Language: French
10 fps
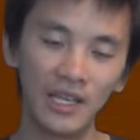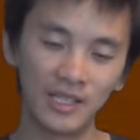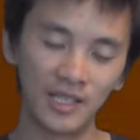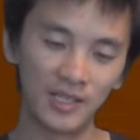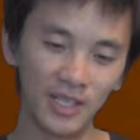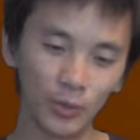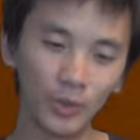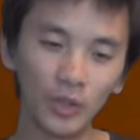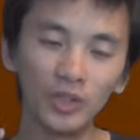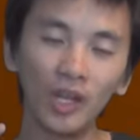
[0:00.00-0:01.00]
c'est-à-dire
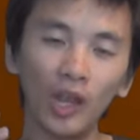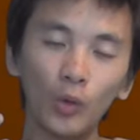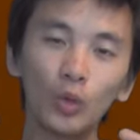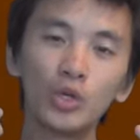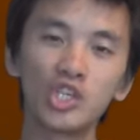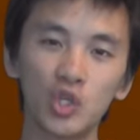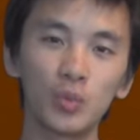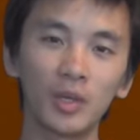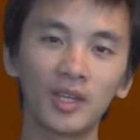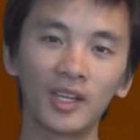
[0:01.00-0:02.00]
lui donner une
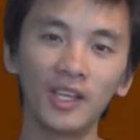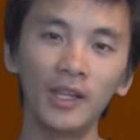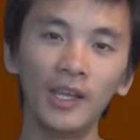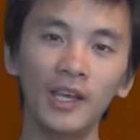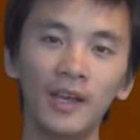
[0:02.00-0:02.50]
géométrie